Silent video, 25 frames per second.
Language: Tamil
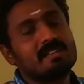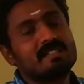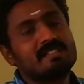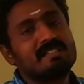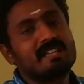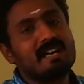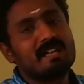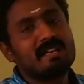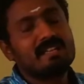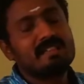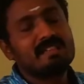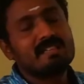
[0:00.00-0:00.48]

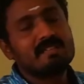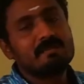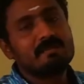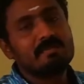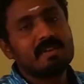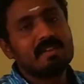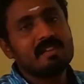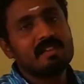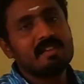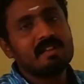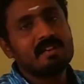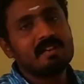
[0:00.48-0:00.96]
தனித்து
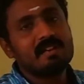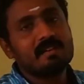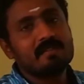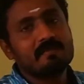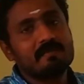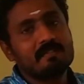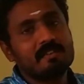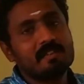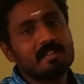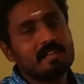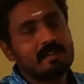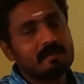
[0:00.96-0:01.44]
பிரிதல்
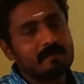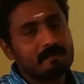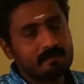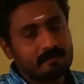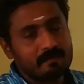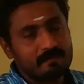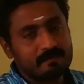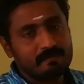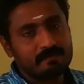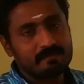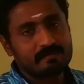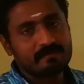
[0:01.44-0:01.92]
விதி
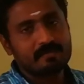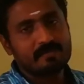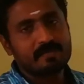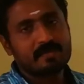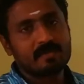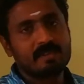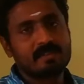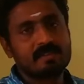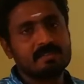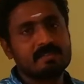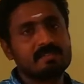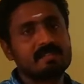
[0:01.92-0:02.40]

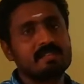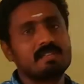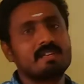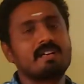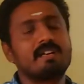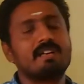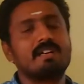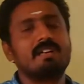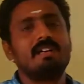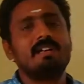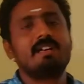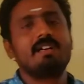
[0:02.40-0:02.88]
சரியா
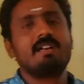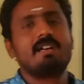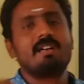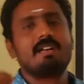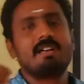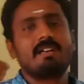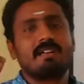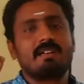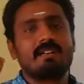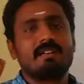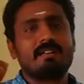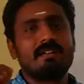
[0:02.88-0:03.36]

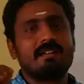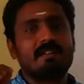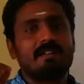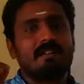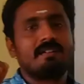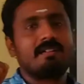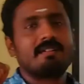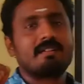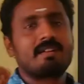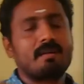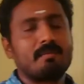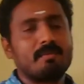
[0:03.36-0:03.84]

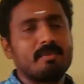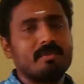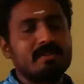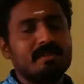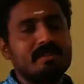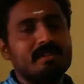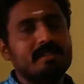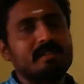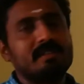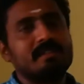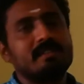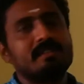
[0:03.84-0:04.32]
நம்ம
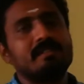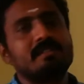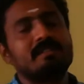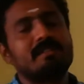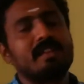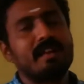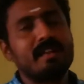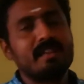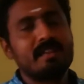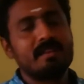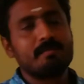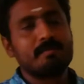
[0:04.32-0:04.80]
வந்து
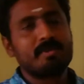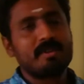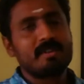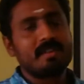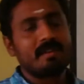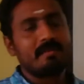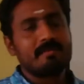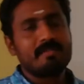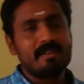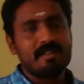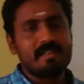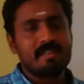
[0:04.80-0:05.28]
தனித்து
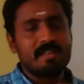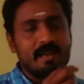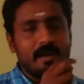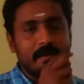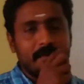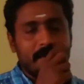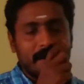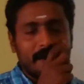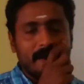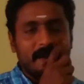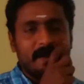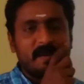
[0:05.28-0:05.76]
பிரிதல் விதி
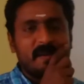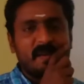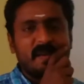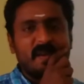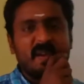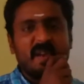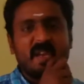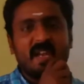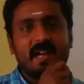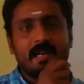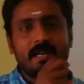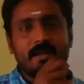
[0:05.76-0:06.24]
அப்படின்னா
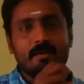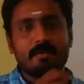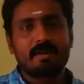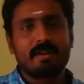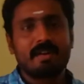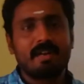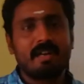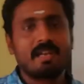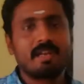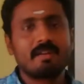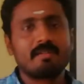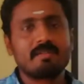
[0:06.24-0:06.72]
கேட்ட உடனே
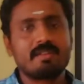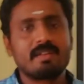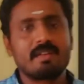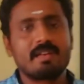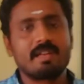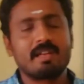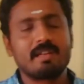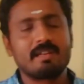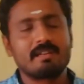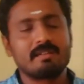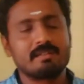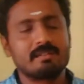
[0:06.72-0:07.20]
நீங்கள் வந்து என்ன
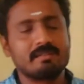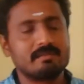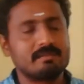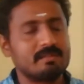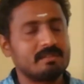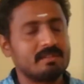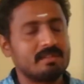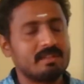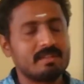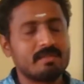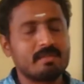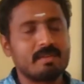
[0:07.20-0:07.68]

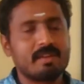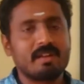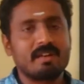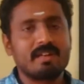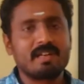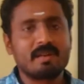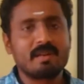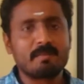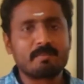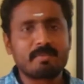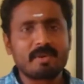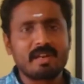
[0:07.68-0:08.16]
எழுதுவீங்க
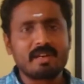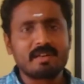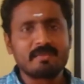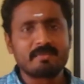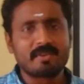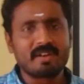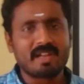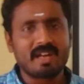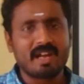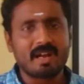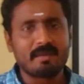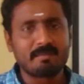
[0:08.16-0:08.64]
டிப்ளாய்டு
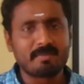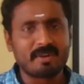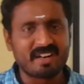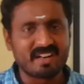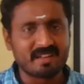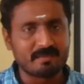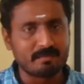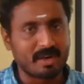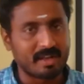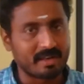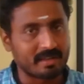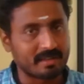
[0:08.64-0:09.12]
ஃபுல்லாக
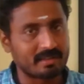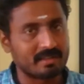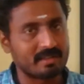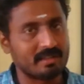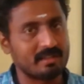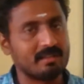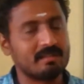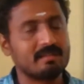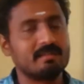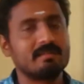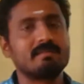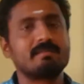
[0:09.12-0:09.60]
ஹாப்ளாய்டாக மாறுறது
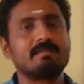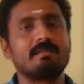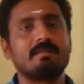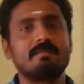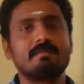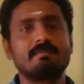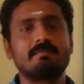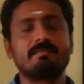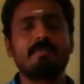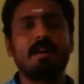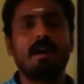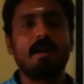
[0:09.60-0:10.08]

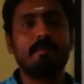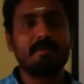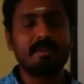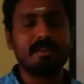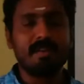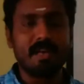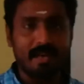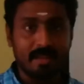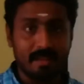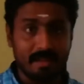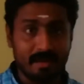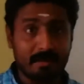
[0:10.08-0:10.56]

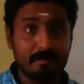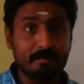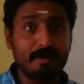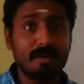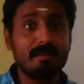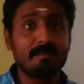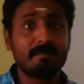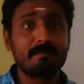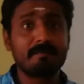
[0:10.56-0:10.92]
அப்படின்னு எழுதிடலாமா